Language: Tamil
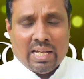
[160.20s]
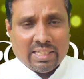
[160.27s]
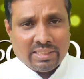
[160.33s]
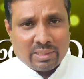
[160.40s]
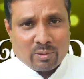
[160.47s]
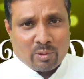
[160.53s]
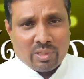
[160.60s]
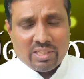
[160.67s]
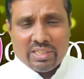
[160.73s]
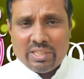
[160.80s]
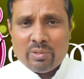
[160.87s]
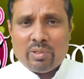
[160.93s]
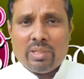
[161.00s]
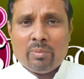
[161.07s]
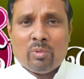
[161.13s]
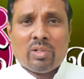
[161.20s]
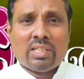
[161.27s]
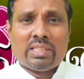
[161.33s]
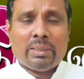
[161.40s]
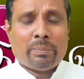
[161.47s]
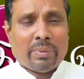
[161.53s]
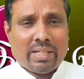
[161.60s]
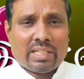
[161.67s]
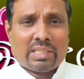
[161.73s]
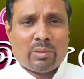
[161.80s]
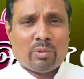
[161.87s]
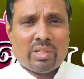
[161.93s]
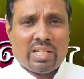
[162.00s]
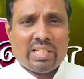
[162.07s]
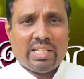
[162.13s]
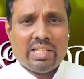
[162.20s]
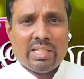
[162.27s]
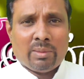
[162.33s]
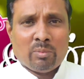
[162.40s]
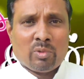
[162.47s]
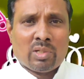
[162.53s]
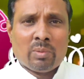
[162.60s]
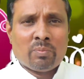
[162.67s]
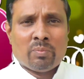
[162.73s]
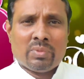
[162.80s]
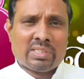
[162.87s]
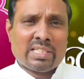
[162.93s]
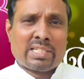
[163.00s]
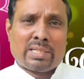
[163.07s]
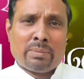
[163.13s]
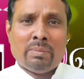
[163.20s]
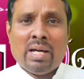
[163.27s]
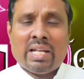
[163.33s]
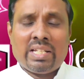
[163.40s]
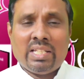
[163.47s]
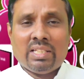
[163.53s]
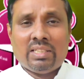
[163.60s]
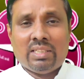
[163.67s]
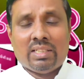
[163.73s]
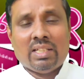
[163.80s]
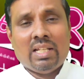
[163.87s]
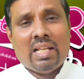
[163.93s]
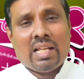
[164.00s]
அந்த குழந்தையினுடைய முகத்தை பார்த்த உடனேயே என் முகம் சற்று மாறியது